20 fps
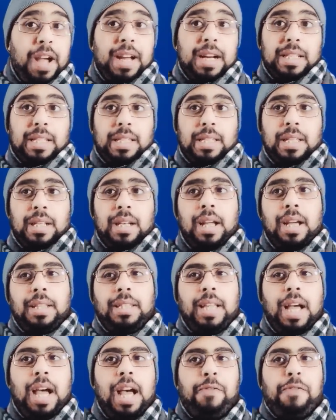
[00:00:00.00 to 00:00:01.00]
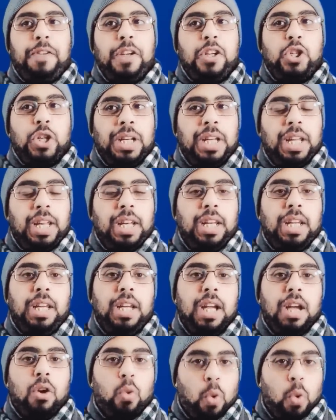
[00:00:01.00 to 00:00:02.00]
فارس ليتها في
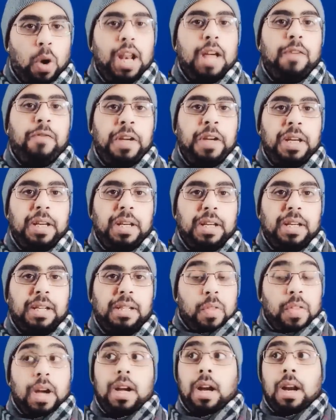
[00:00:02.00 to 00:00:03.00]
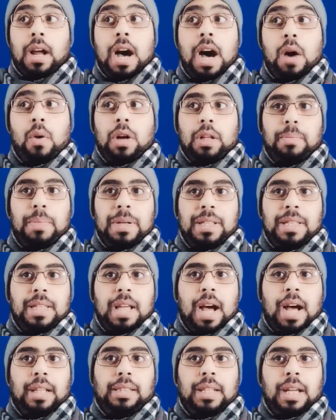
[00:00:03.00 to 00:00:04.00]
جنيني ولا فيك وذكر عوض بن
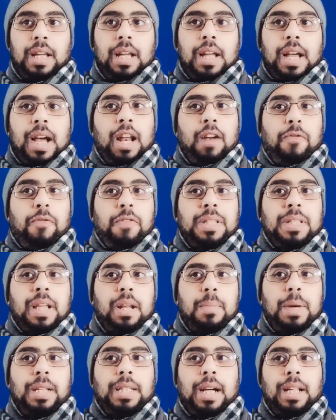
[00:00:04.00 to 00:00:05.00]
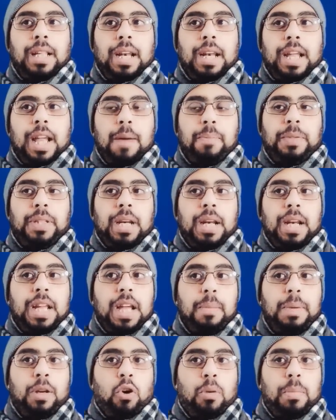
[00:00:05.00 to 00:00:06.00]
سعد ألف سلامات على الكابتن
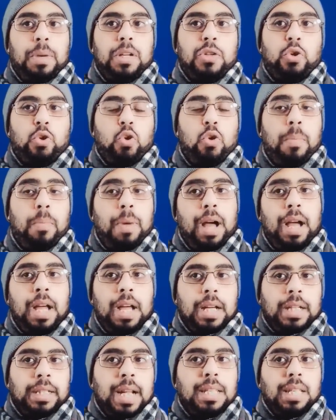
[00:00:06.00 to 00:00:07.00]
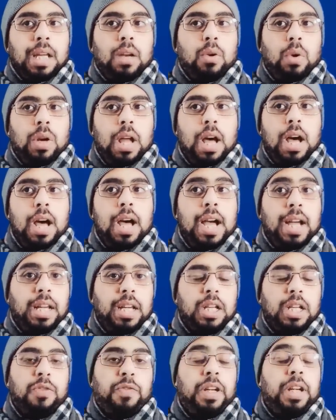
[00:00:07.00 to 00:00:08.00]
الكبير عمر السومة نسأل الله
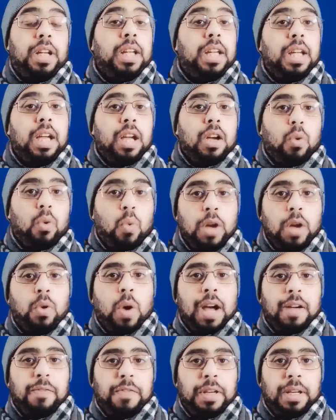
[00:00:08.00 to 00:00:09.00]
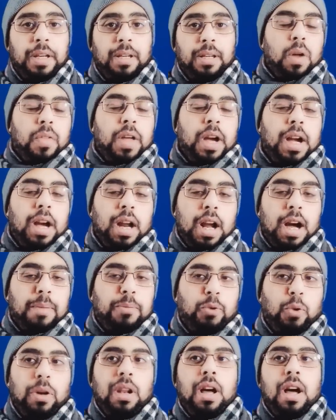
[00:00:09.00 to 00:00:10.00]
أن يشفيه ويعافيه وذكر
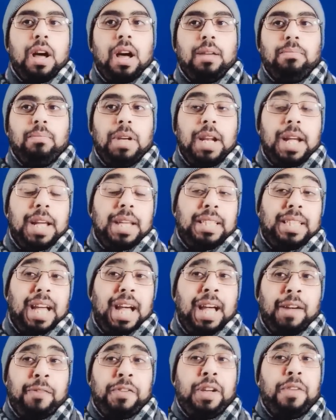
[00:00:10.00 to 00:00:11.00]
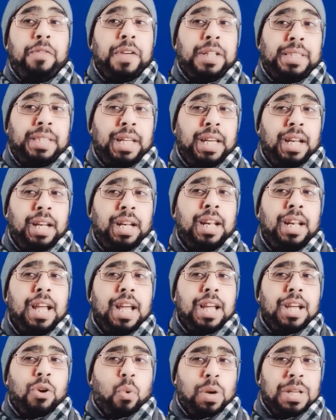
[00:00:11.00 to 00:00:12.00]
عبد الله ليتها في
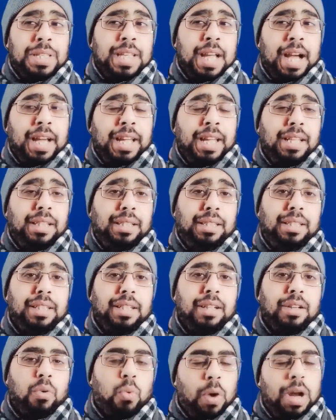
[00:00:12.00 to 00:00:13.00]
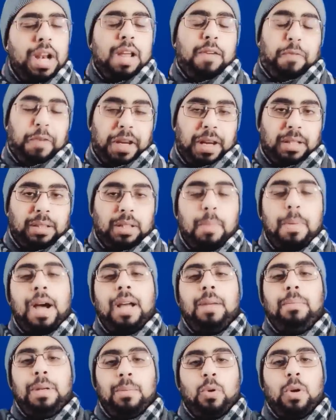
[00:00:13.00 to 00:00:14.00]
فتيل وسعيد ولا فيك
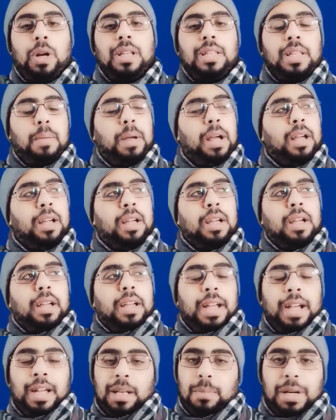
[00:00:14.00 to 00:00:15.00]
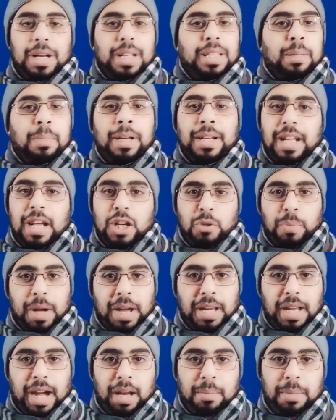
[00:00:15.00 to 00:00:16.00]
طبعا بالمناسبة احنا ما نتمناش
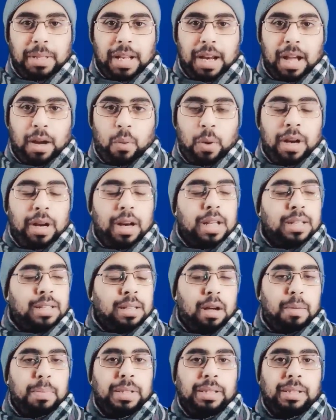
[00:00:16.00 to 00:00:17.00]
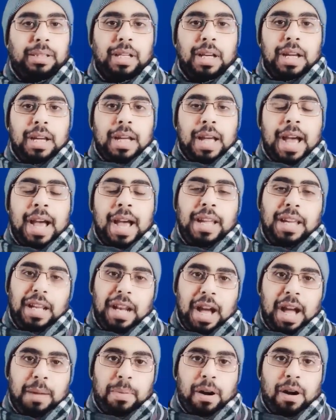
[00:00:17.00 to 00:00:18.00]
بأي حال من الأحوال إصابة
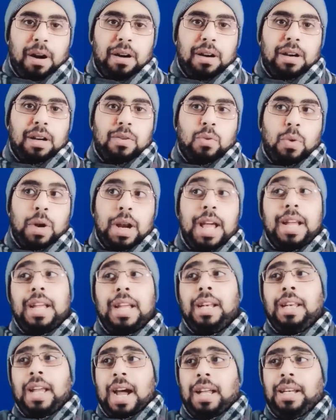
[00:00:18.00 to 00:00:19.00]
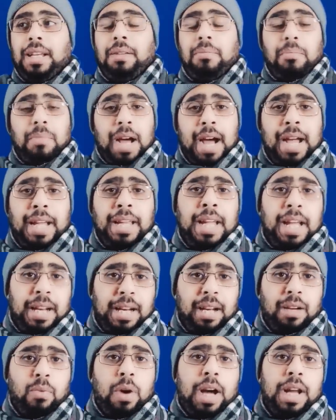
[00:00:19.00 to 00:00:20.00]
أي لاعب آخر ولكن يعني
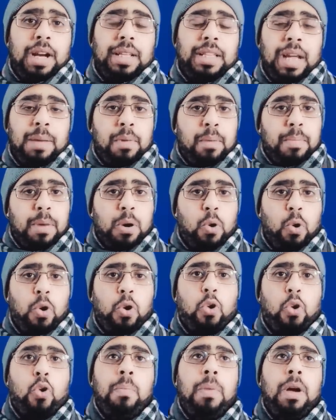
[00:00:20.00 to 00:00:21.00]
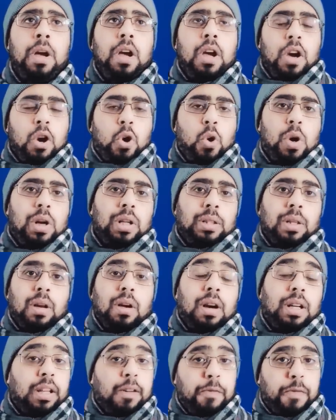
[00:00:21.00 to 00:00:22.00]
أحيانا وأنا دايما بقول لكم كرة
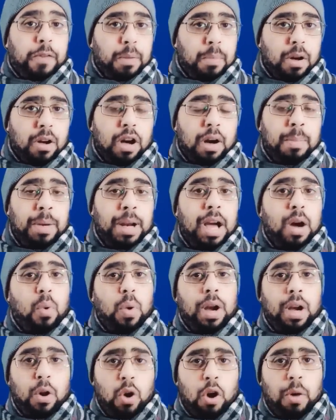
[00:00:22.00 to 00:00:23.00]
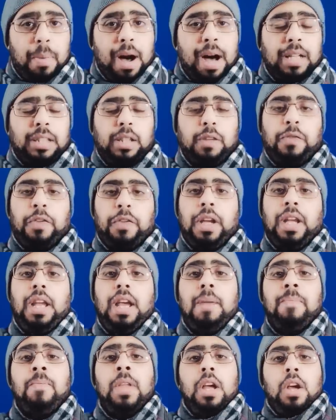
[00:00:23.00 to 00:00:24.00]
القدم في المقام الأول لعبة
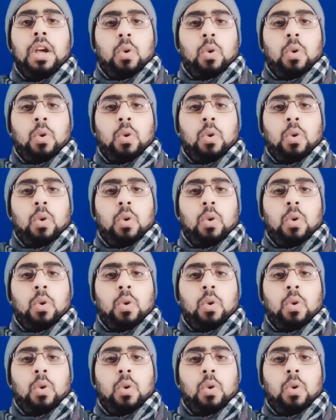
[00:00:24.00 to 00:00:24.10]
عاطفية